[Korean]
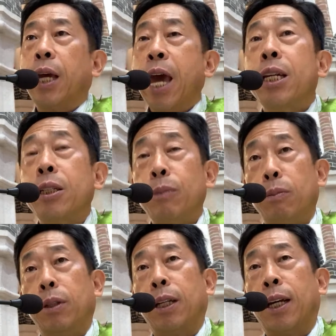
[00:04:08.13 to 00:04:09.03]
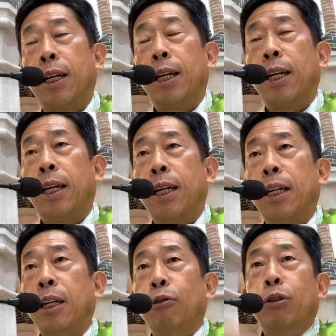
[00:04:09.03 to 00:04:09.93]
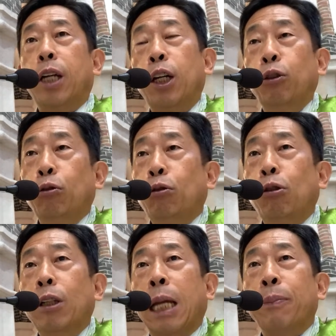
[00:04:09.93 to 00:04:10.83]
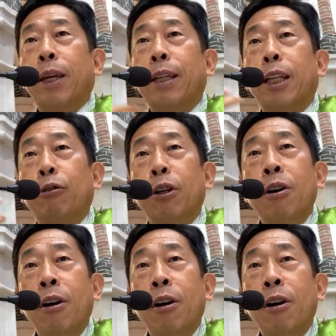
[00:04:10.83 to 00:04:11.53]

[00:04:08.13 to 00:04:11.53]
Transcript: 핵심입니다. 우리가 누구를 닮게 했다고요?